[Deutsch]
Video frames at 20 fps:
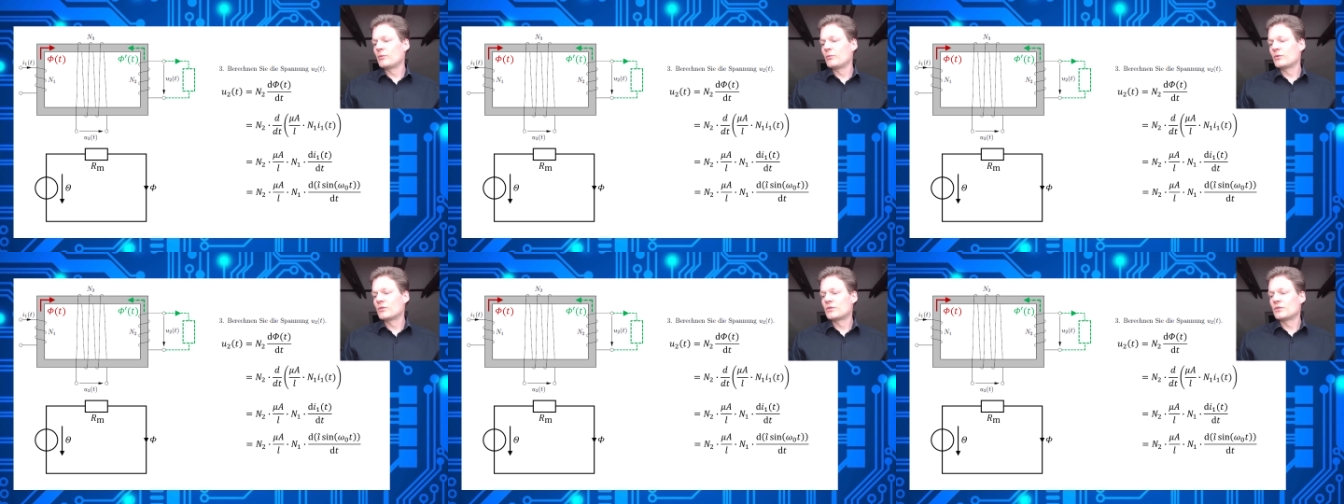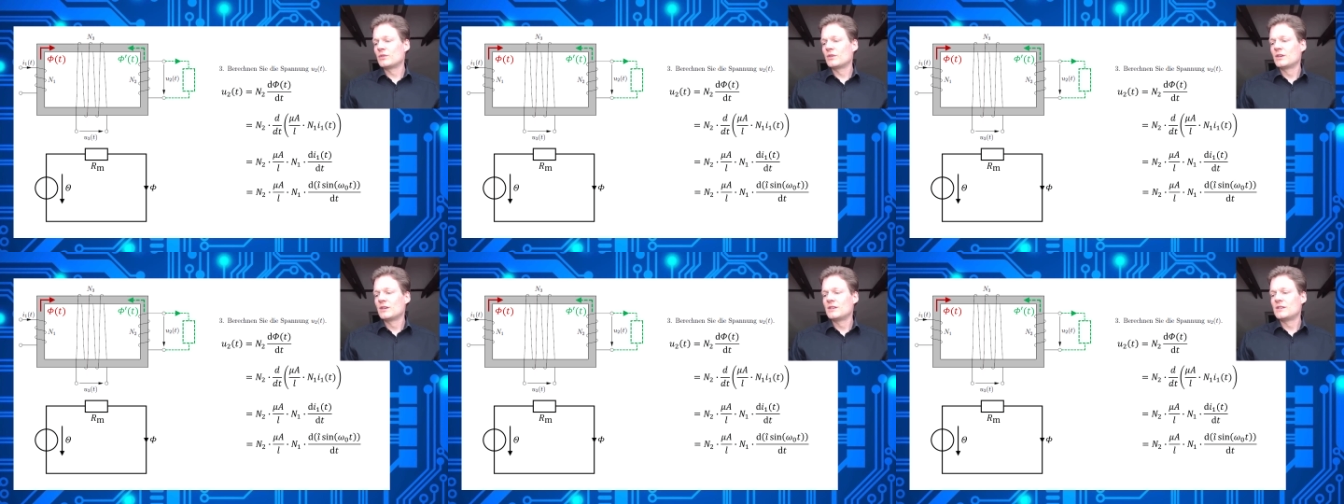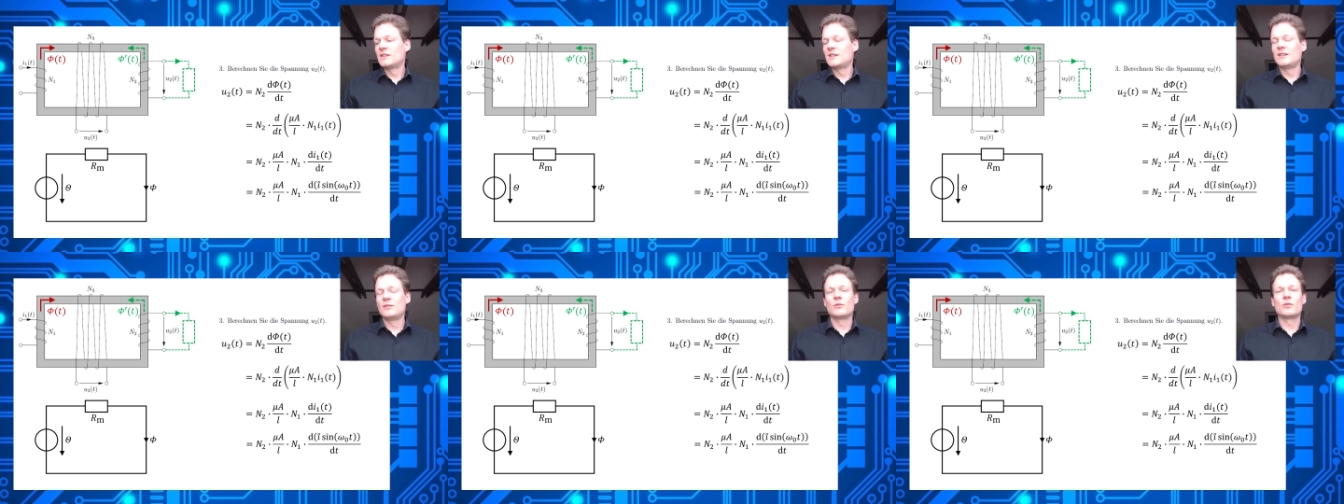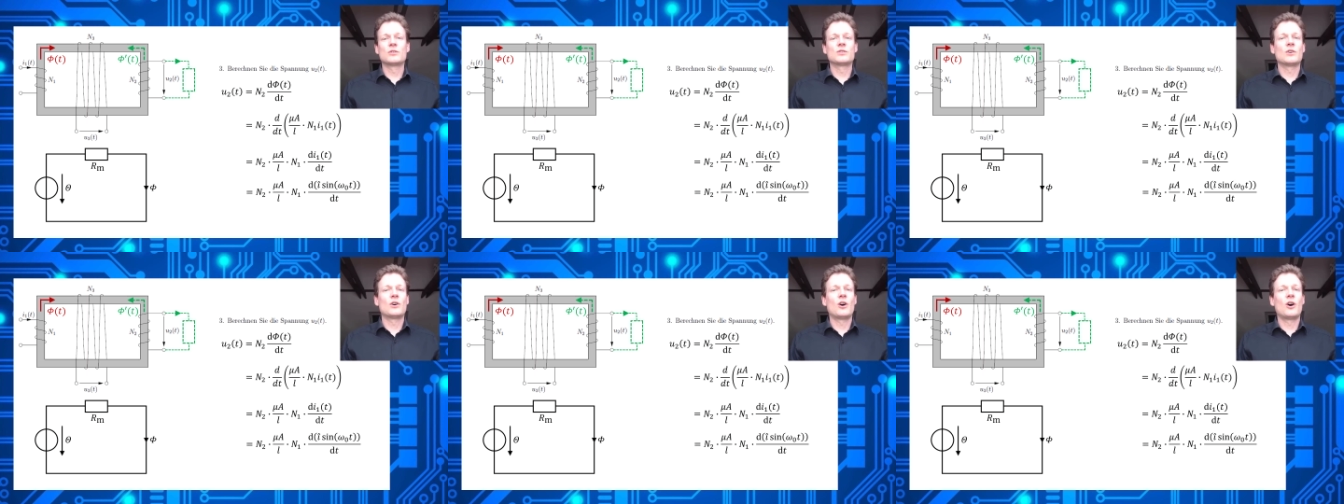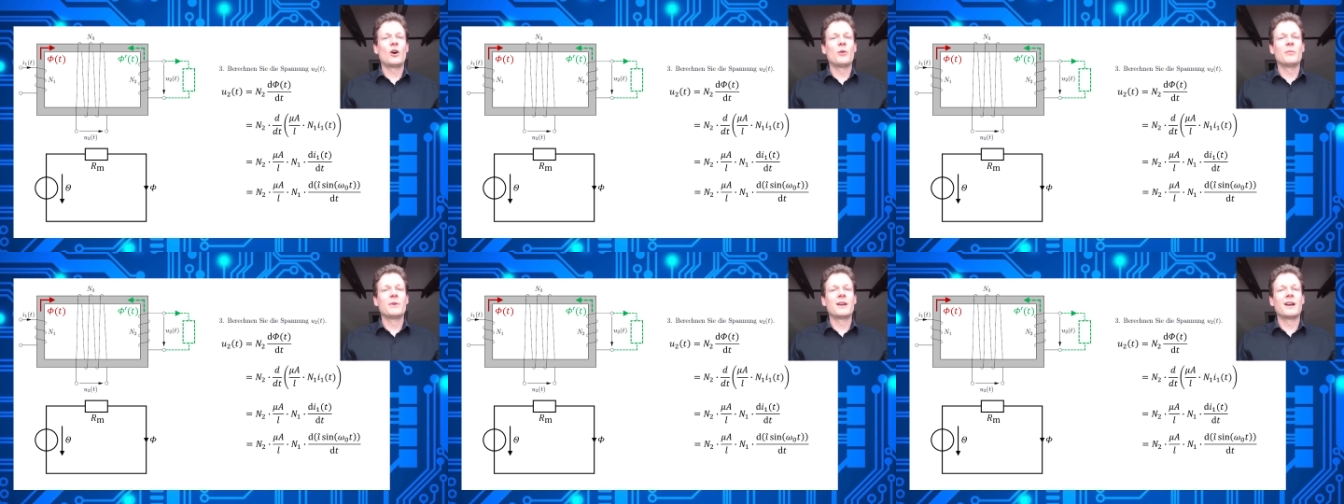wir müssen Sinus
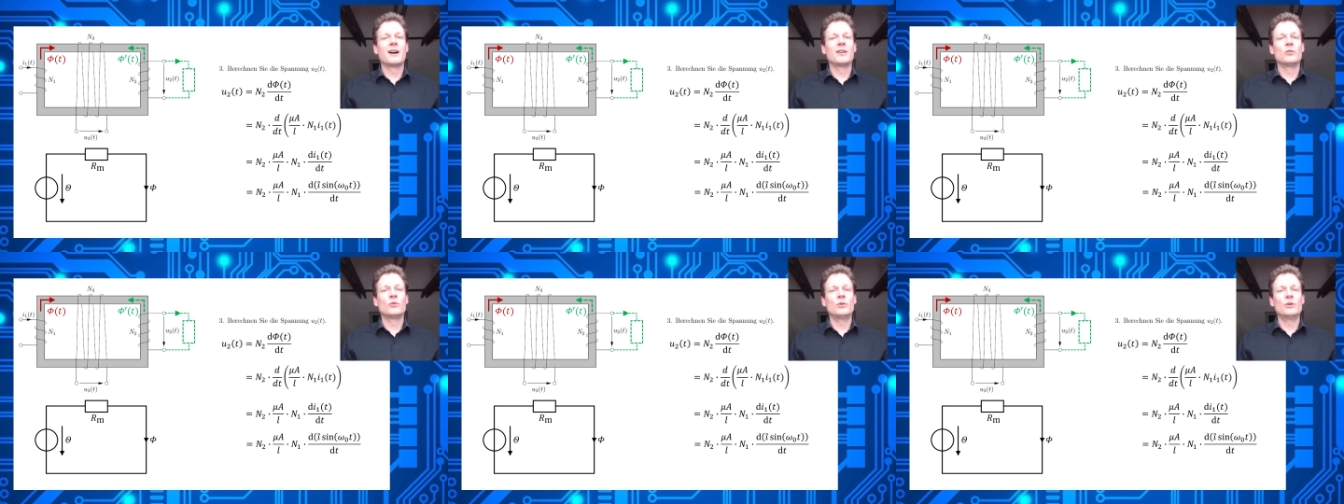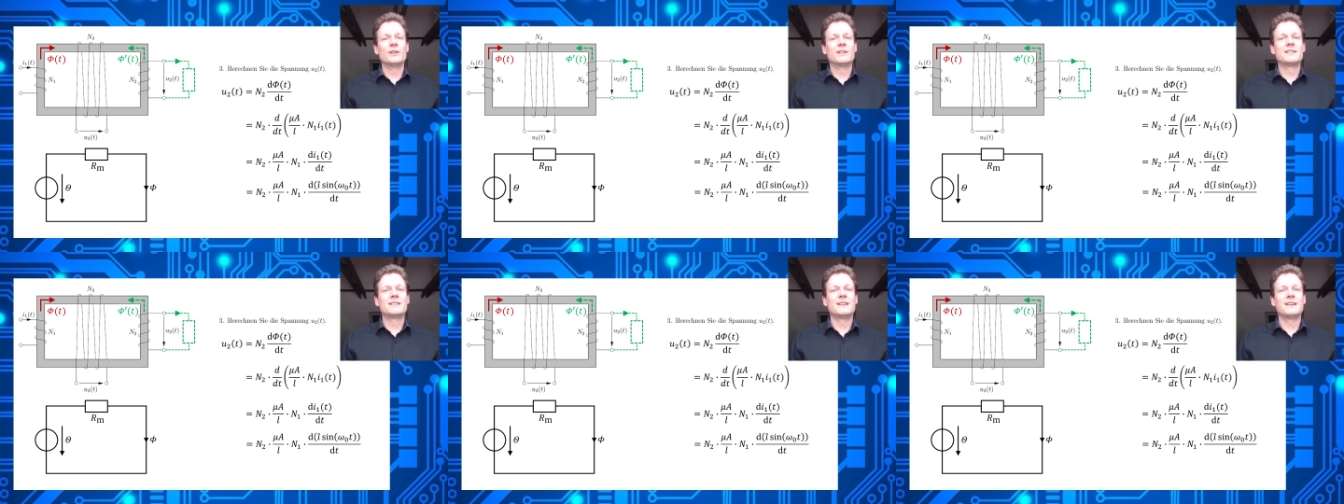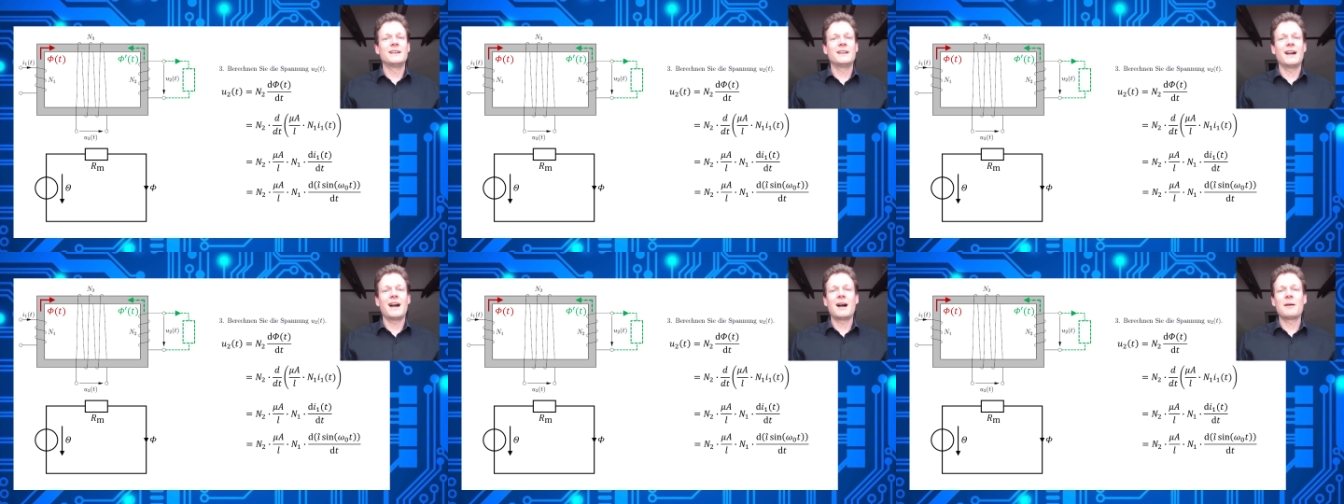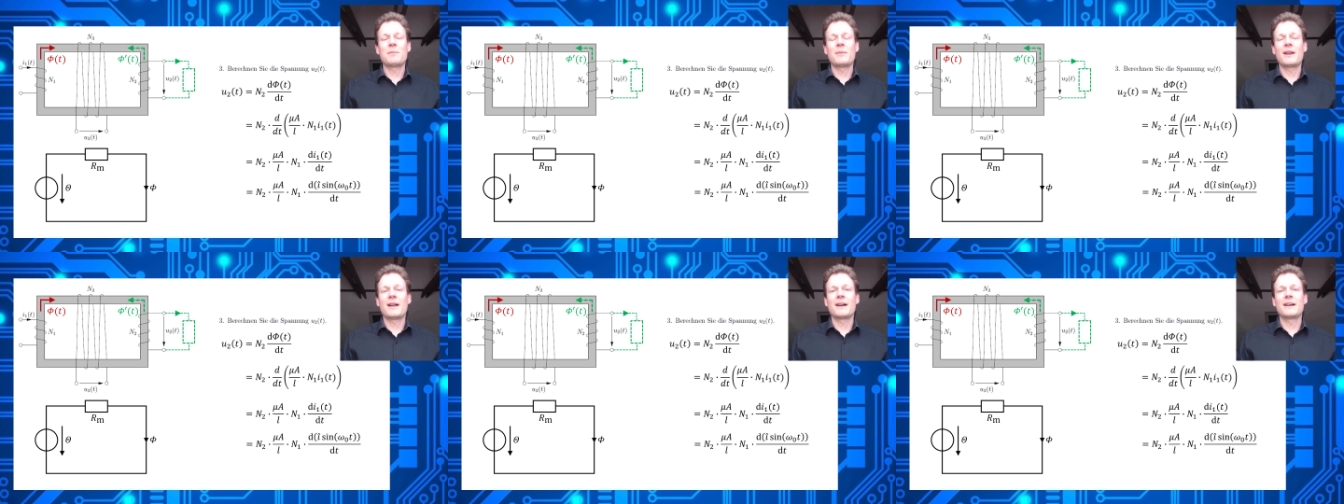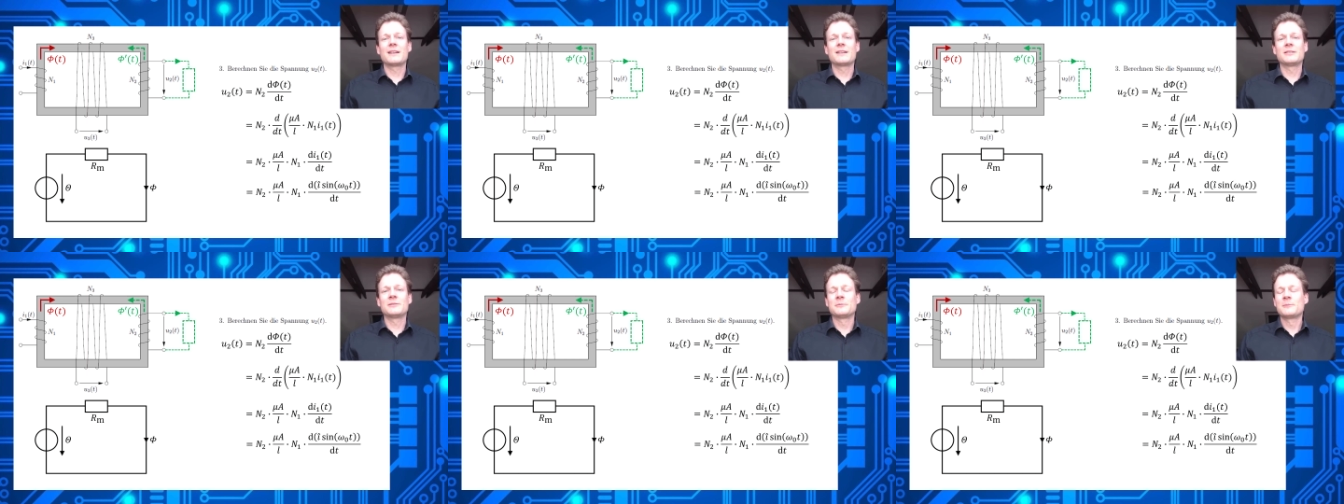Omega 0 t
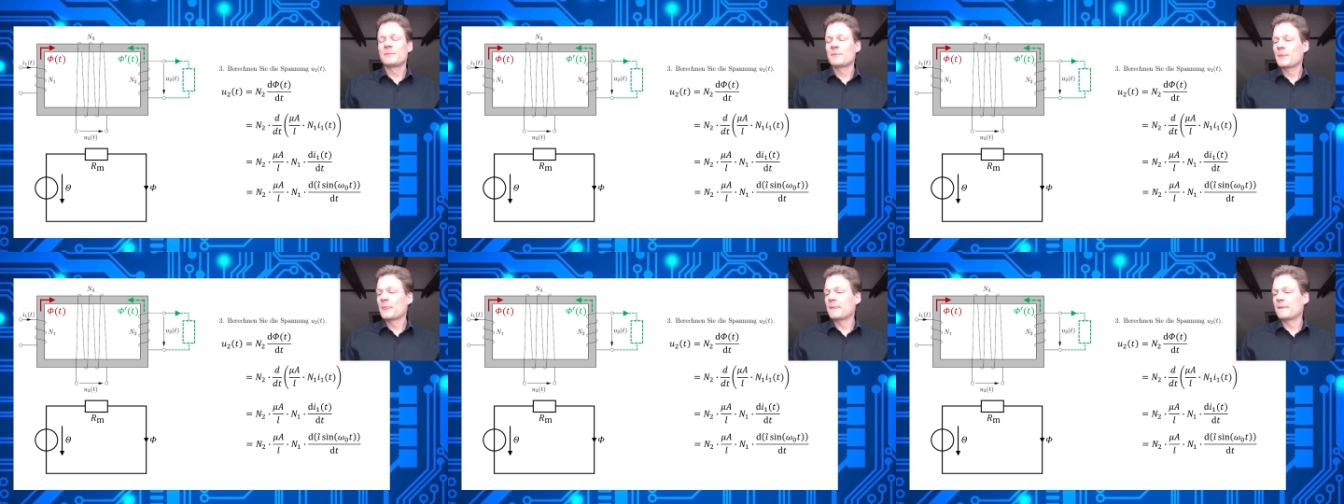ableiten.